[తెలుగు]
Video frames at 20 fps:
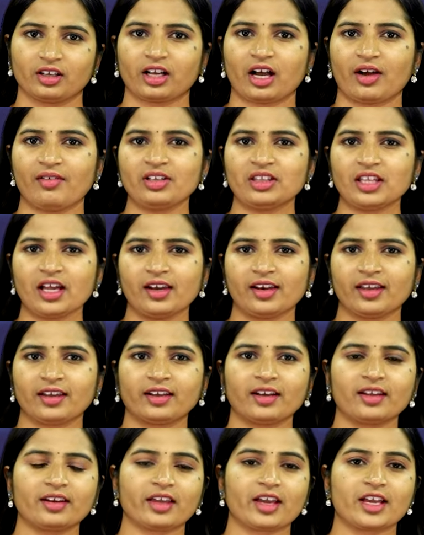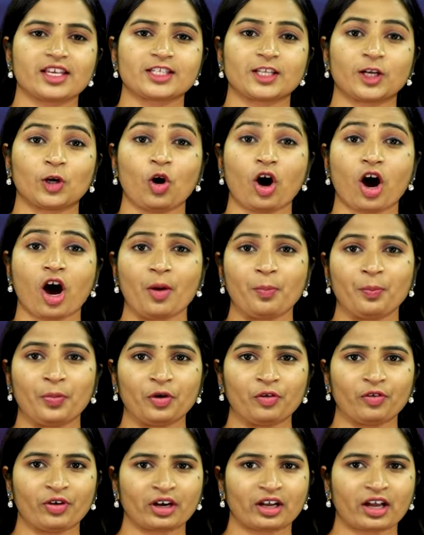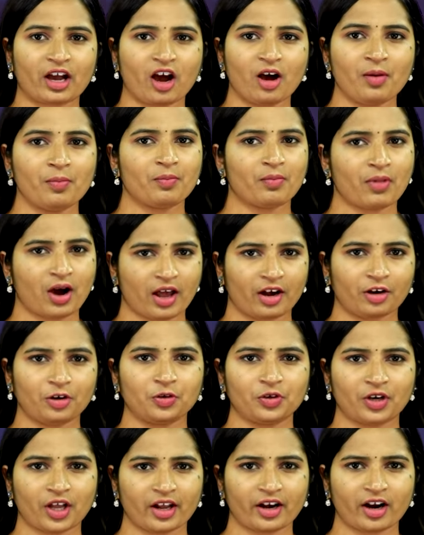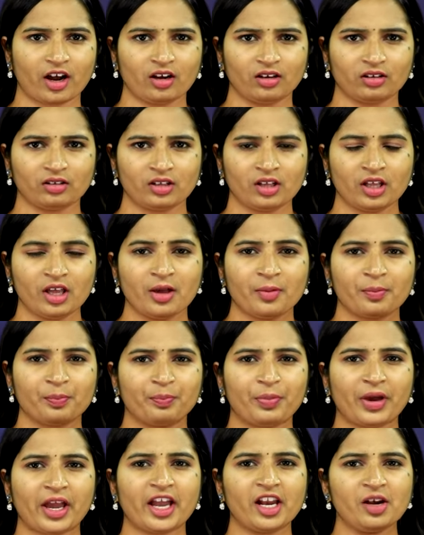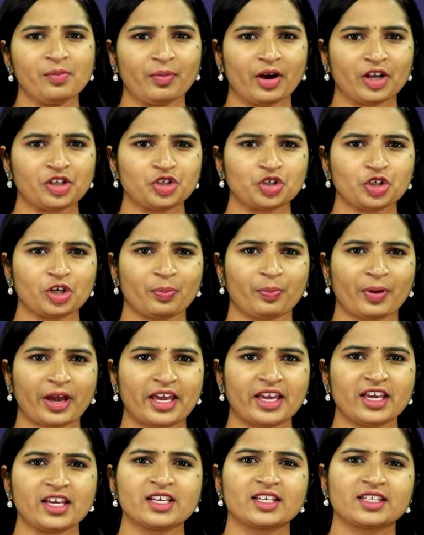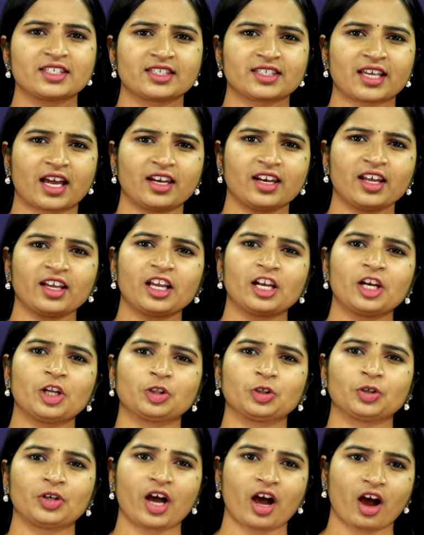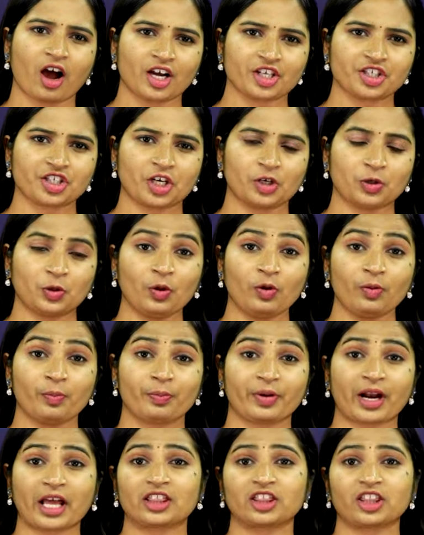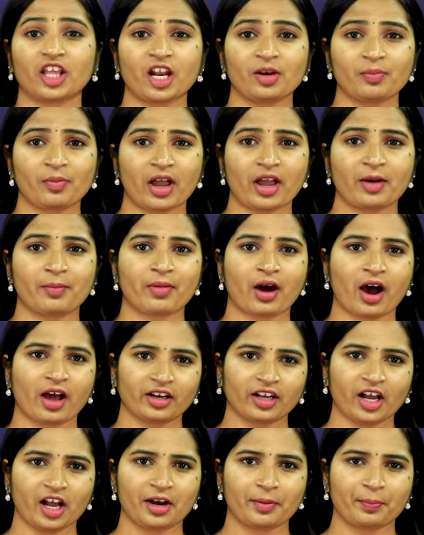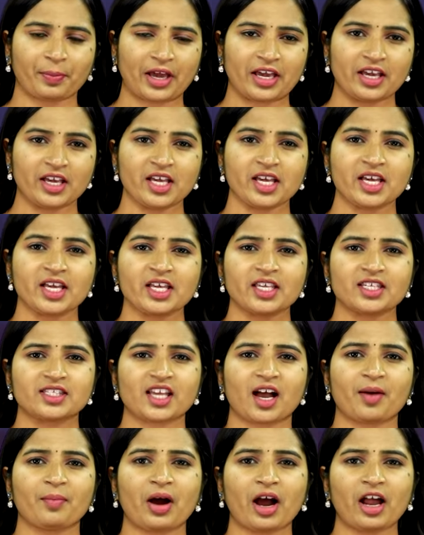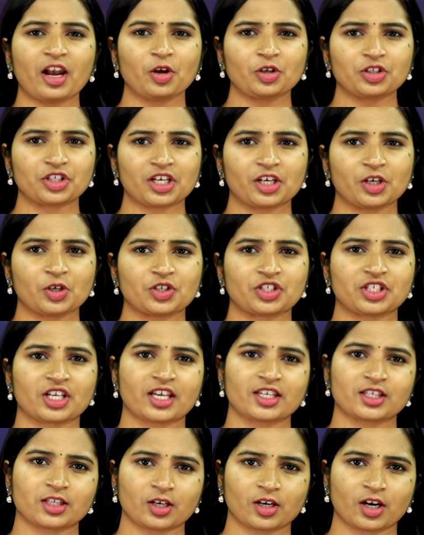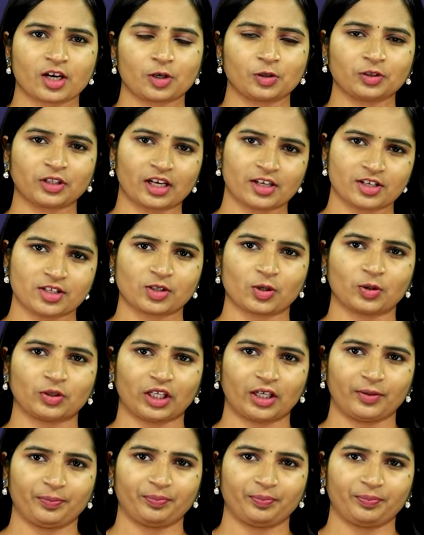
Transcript: కవిత లిక్కర్ కేసులో అప్రూవర్గా మారనున్నారా బెయిల్ మంజూరుపై సన్నగిల్లుతున్న ఆశలు ప్రత్యామ్నాయ మార్గాలపై సమాలోచనలు చేస్తున్నట్లు తెలుస్తోంది